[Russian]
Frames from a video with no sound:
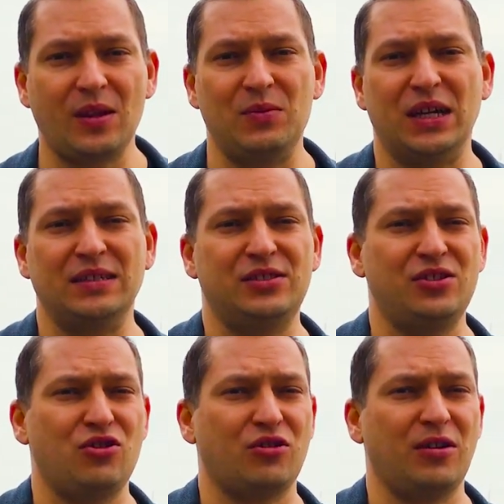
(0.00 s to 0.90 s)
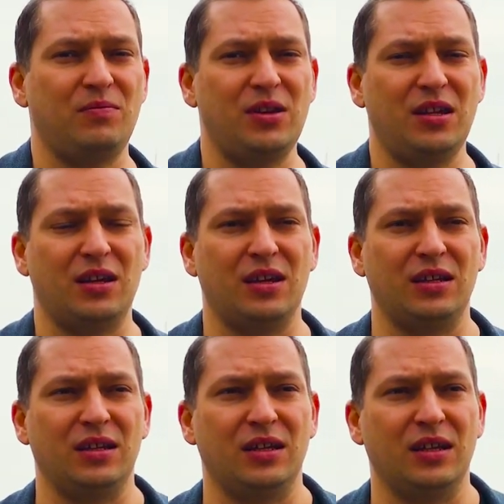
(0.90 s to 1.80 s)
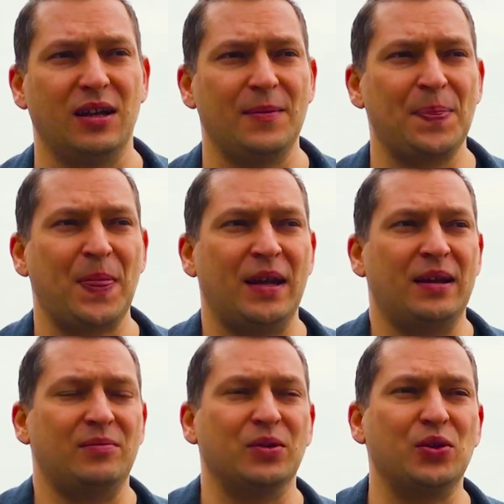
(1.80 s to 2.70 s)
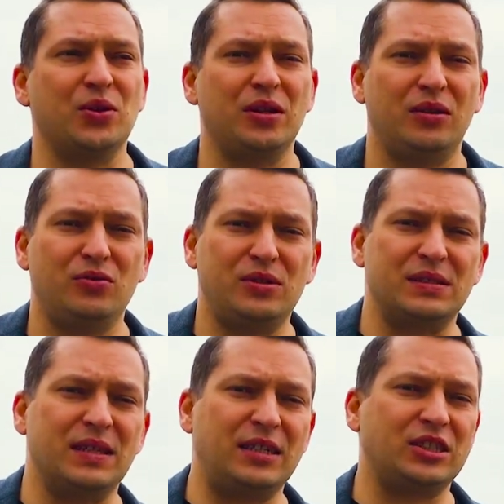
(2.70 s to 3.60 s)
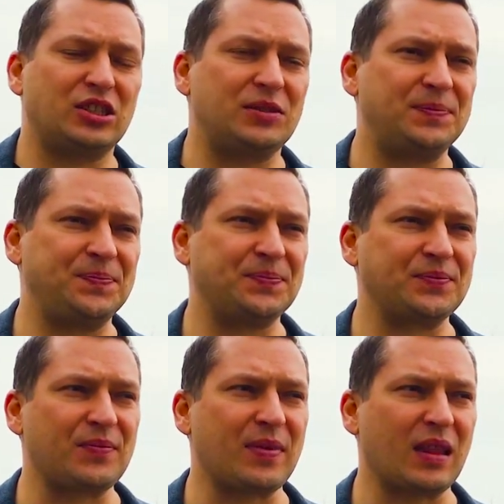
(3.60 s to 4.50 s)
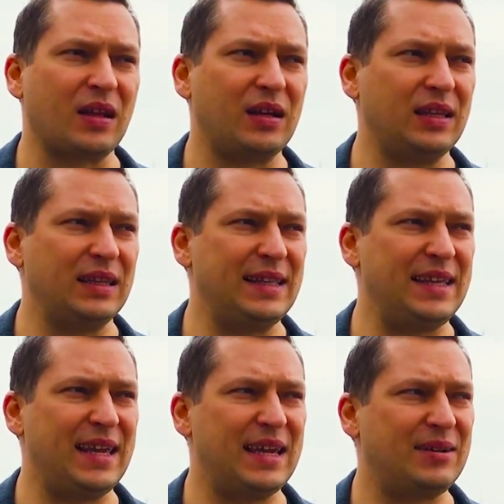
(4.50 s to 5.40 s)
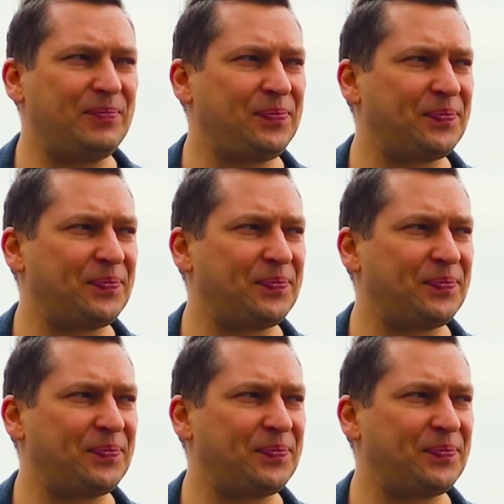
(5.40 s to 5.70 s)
механистическом мире, и многие люди, знаешь, не